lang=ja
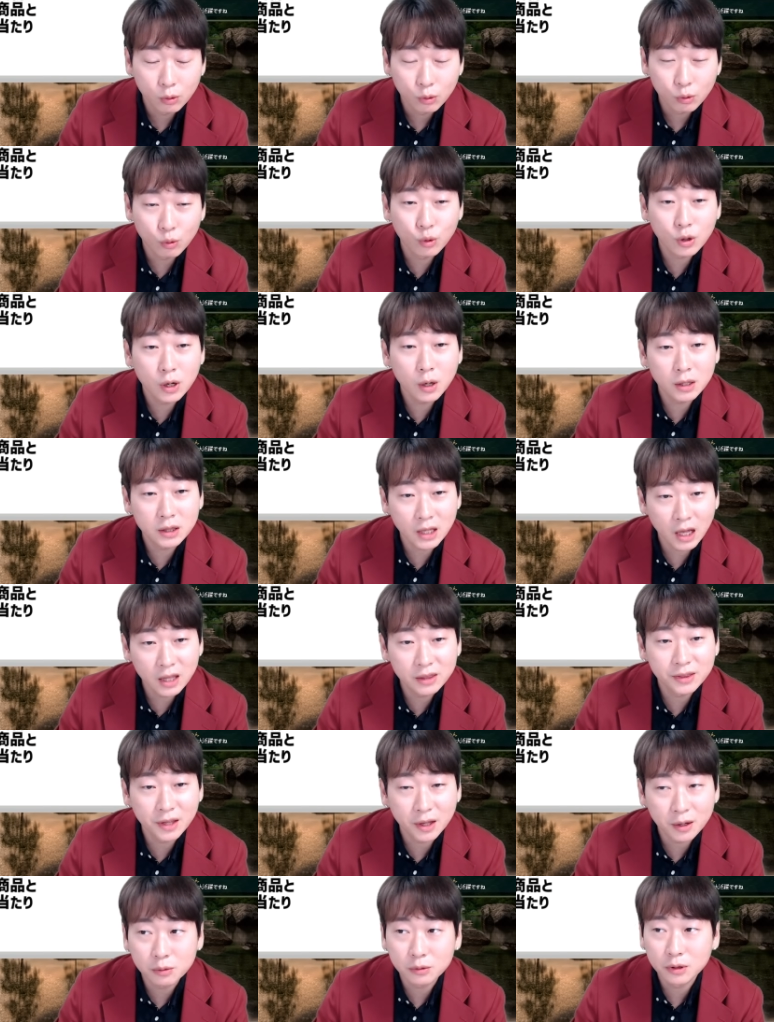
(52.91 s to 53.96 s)
これは何
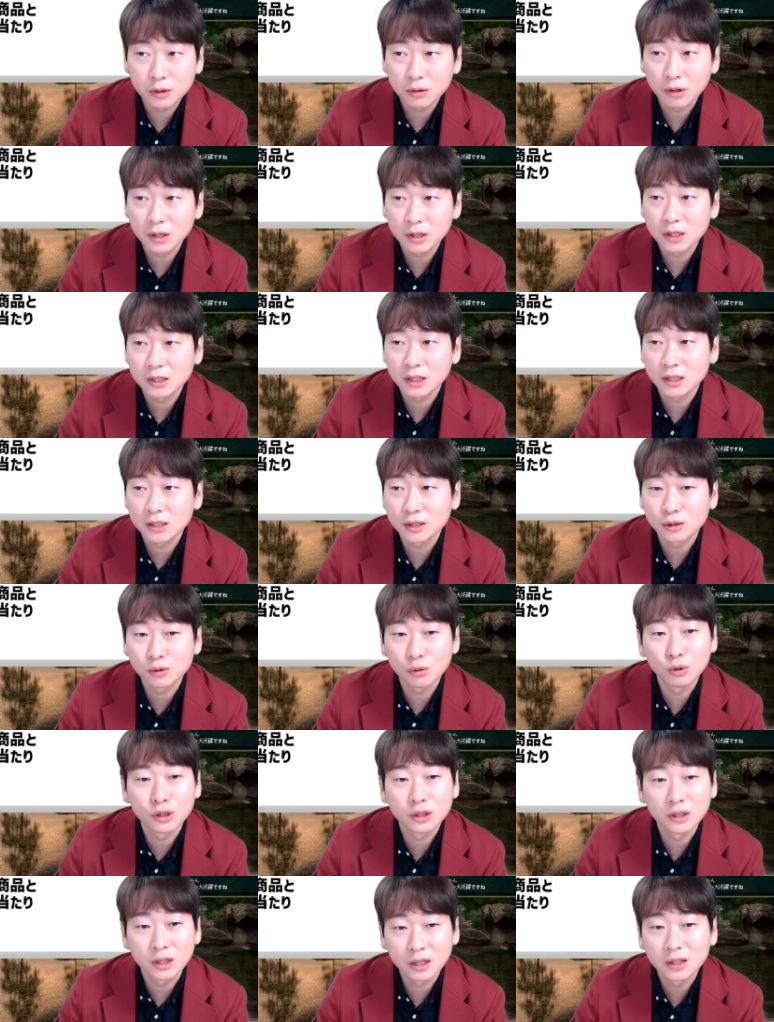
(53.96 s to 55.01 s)
なのっていう話がすご
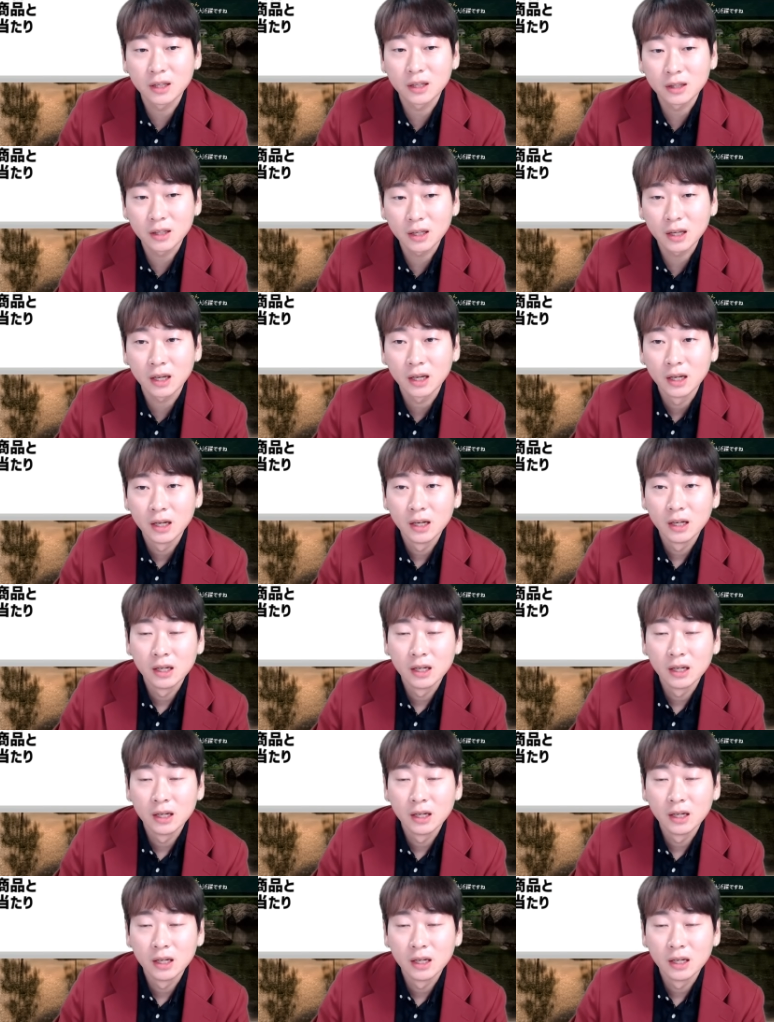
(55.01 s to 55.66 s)
い出てて、